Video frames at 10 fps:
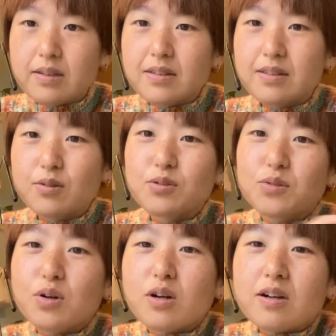でこ
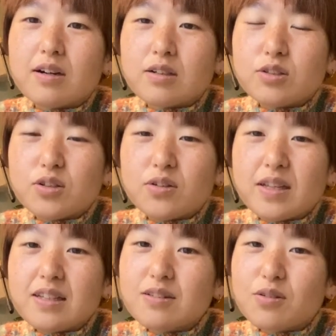の
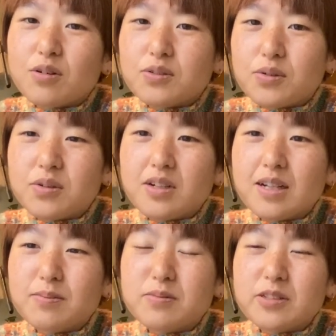袖んとこの
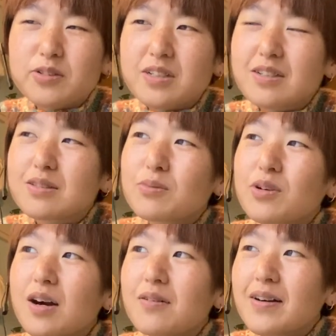フリルフリルも
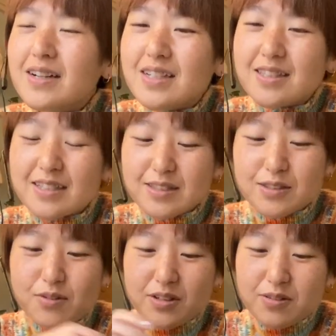可愛いね
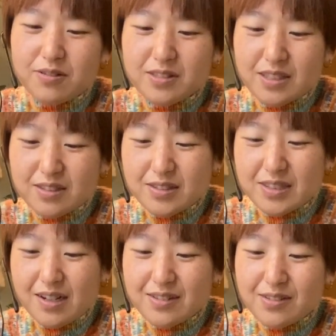すごいゴージャス
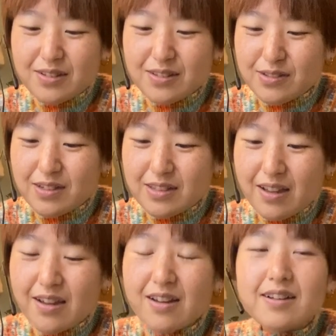じゃんとか言ってくれ
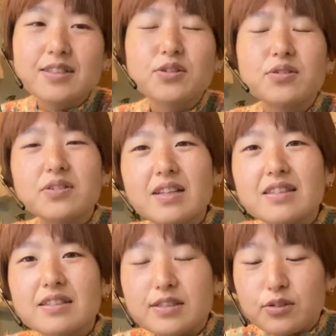てそうな
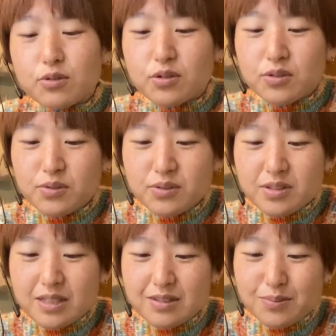んですよこの
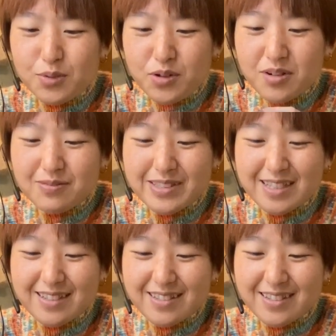フリルもみた
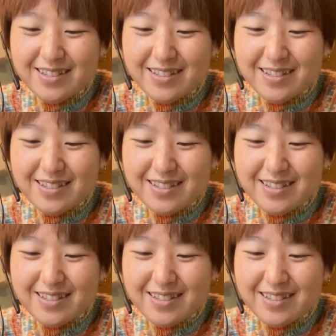いな